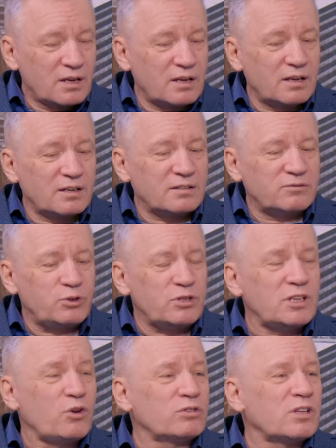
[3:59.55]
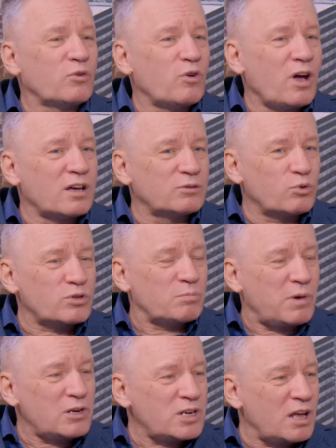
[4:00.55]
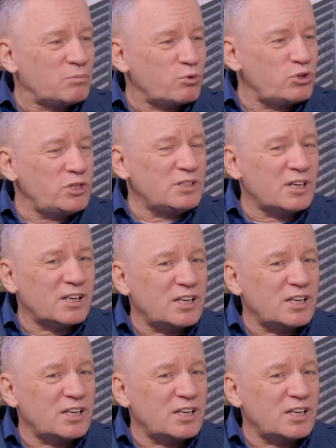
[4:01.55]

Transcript: Э, все-таки он такой а, тоже большая мужчина,